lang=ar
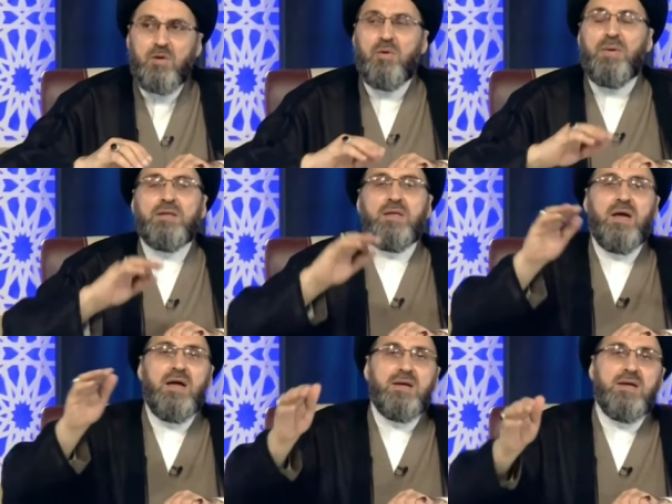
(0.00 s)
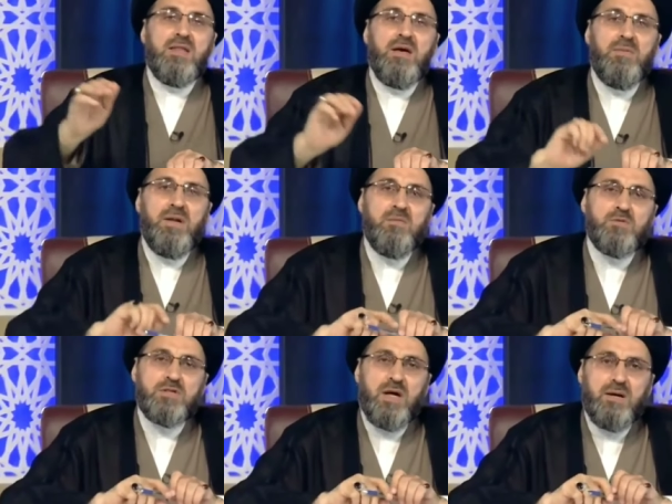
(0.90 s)
وبعد ذلك يذهب الى
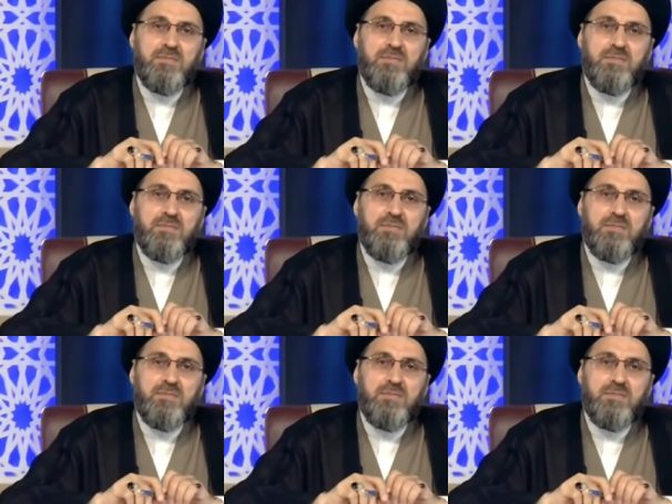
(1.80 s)
المستحب